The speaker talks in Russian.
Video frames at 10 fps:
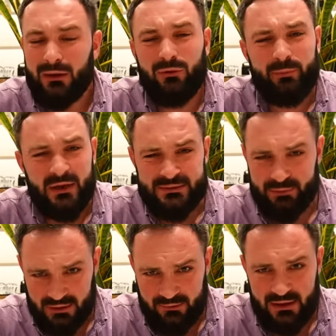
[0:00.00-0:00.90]
Но, в
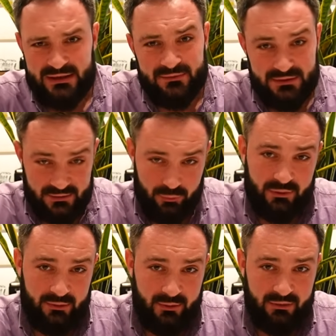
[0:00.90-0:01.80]
принципе, на Кавказе везде
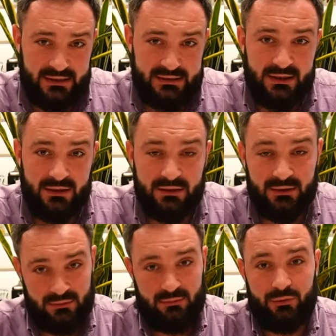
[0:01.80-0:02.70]
любят добавлять зелень.
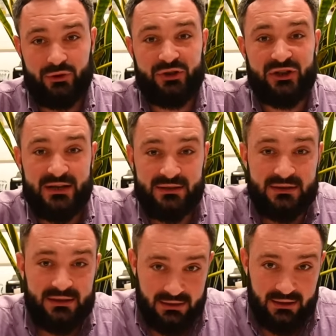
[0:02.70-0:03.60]
Это тоже часть
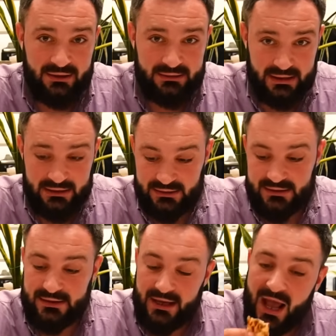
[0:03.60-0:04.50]
национальных
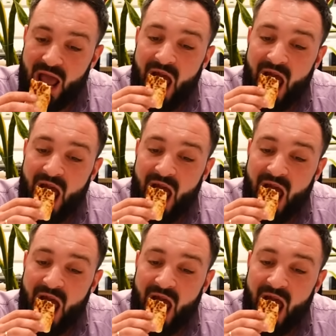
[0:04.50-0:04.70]
традиций.